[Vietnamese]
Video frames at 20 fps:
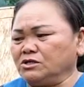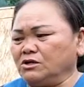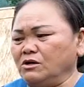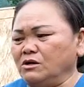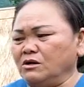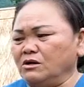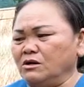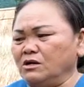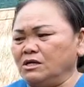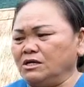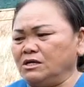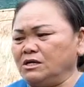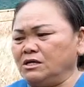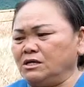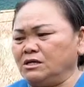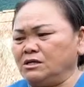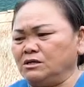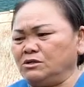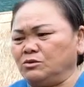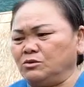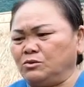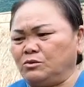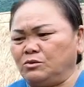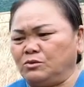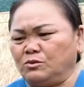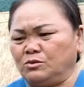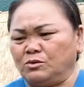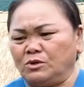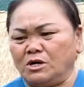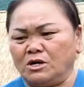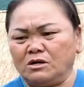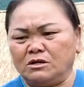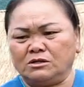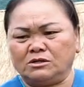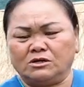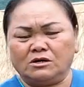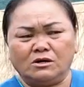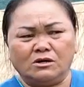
cho linh chủ lòng